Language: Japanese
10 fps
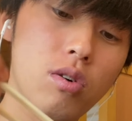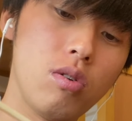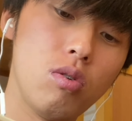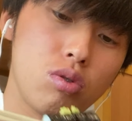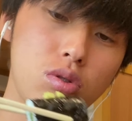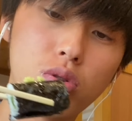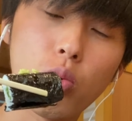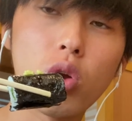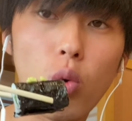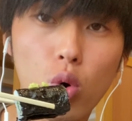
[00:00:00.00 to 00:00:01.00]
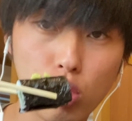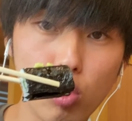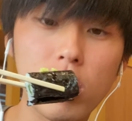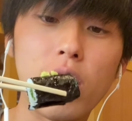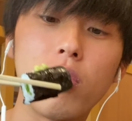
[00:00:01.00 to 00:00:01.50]
ほんとこれお
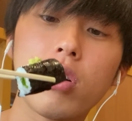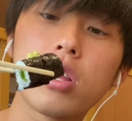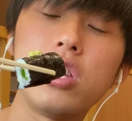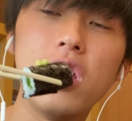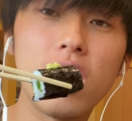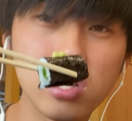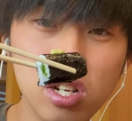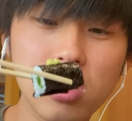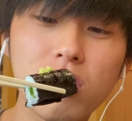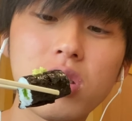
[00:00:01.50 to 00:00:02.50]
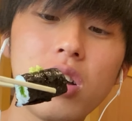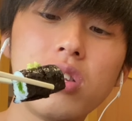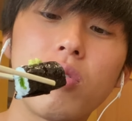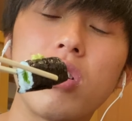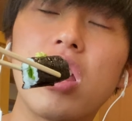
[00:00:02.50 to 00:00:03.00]
得だよ切れ端がたくさん入って
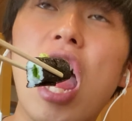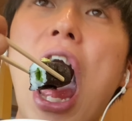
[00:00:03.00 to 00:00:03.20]
るからね